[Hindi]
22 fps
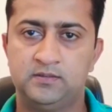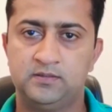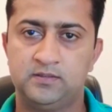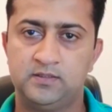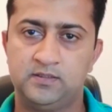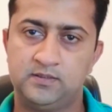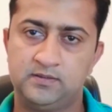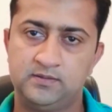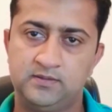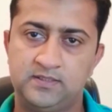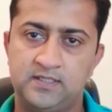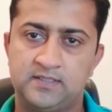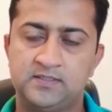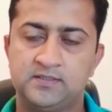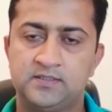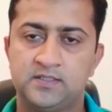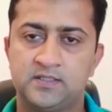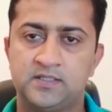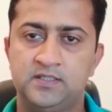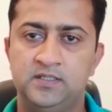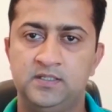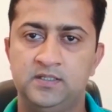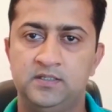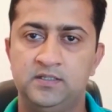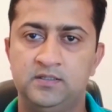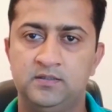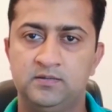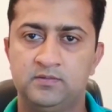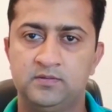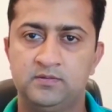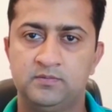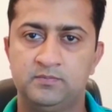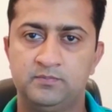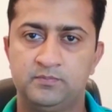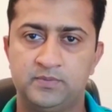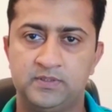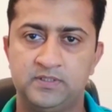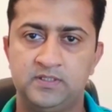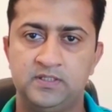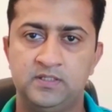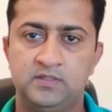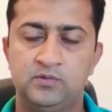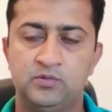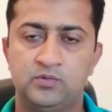ज़्यादा तरक्की
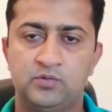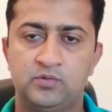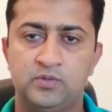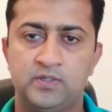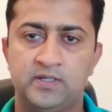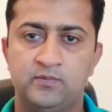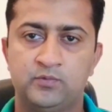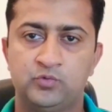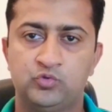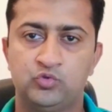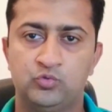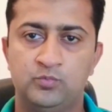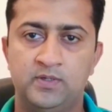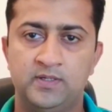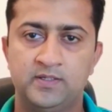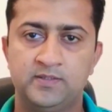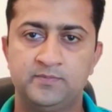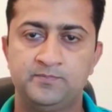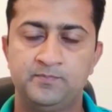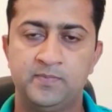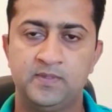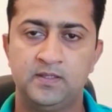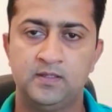पजीर जो है वो सूबा है